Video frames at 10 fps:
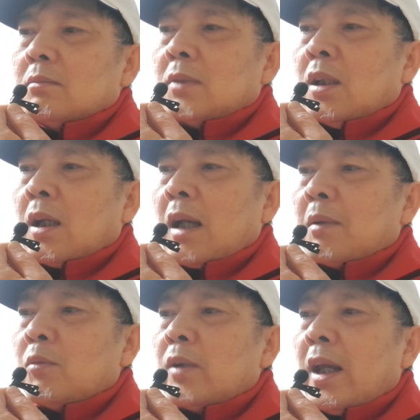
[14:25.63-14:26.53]
bây giờ hai
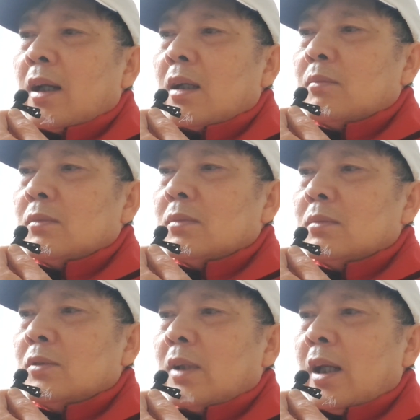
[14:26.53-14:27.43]
bạn muốn nghe không
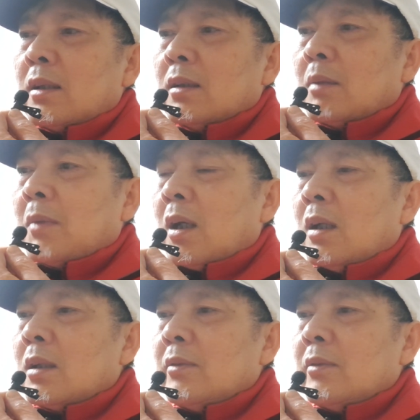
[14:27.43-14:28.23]
muốn nghe thì ta mở